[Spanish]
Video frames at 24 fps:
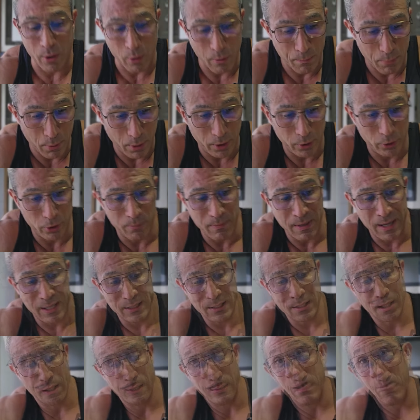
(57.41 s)
un poquito
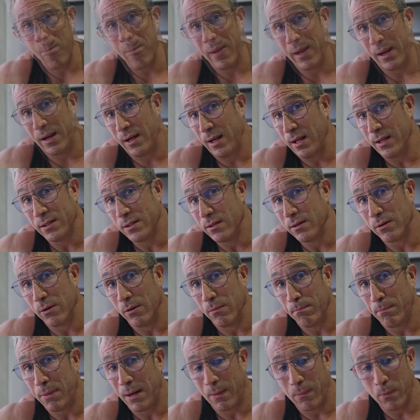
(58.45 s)
más, las mezclas
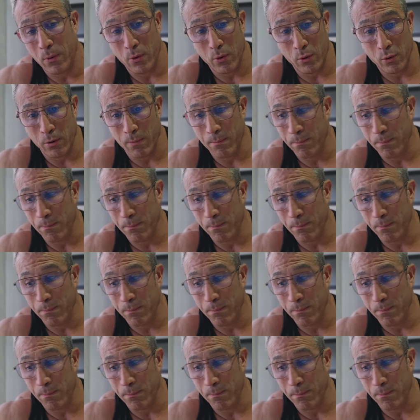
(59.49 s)
con pavo o